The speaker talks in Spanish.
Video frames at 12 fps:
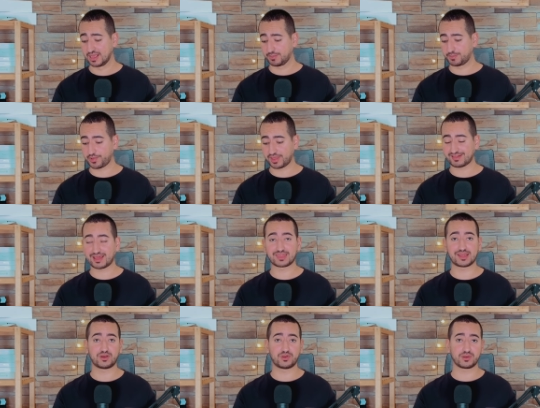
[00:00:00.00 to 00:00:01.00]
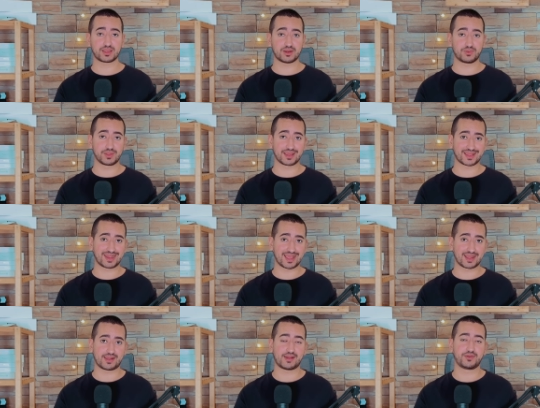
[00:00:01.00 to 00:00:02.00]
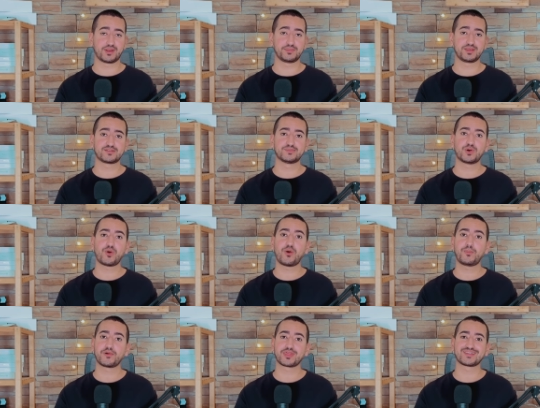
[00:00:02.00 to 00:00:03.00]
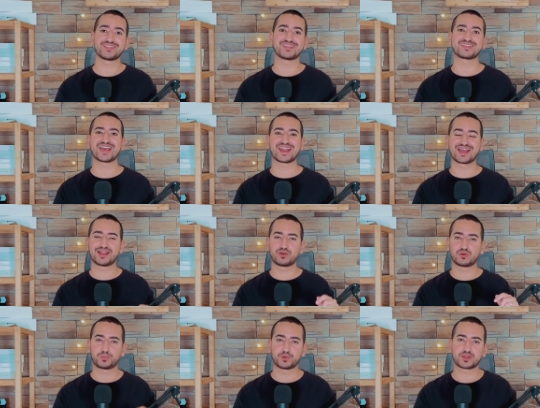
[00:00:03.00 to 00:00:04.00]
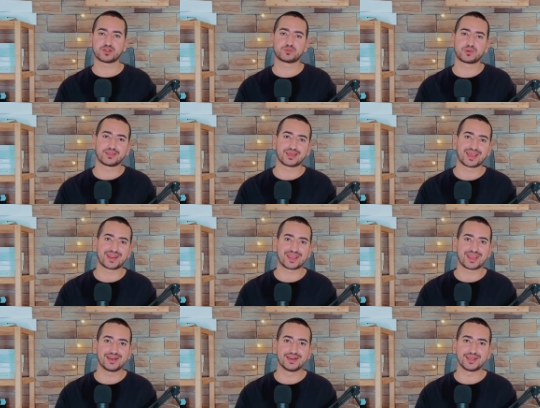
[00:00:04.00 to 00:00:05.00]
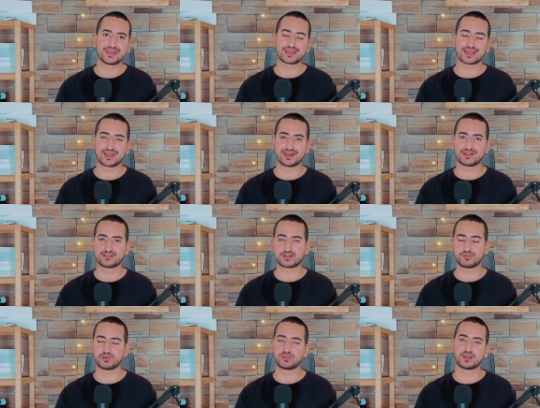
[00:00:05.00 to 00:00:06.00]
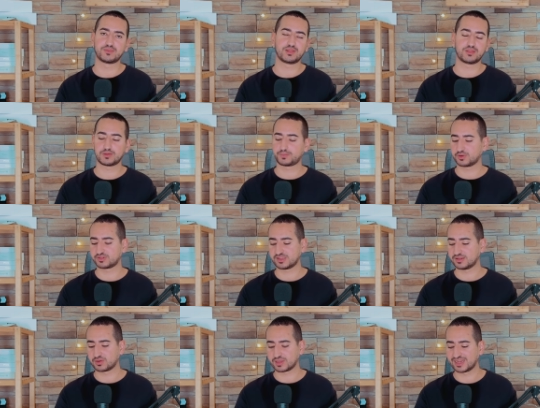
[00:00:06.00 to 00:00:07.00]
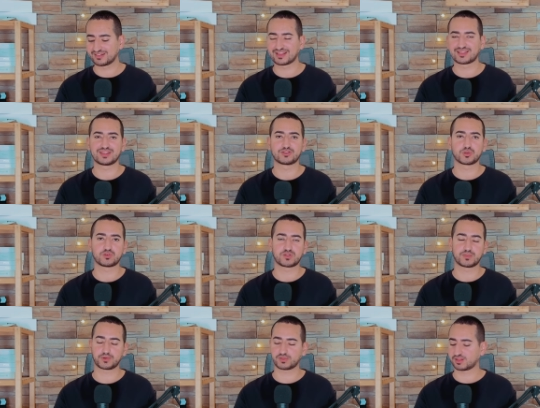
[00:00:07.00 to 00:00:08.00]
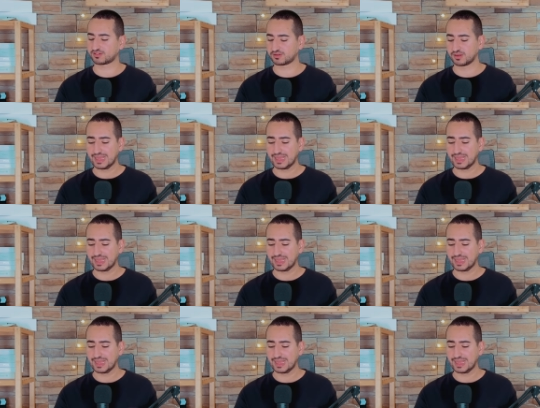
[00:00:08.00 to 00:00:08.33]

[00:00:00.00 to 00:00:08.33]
Podéis hacerlo, que lo voy a crear ahora mismo, o podéis descargarlo porque os voy a dejar el link en la descripción del vídeo por si no queréis hacer todo este proceso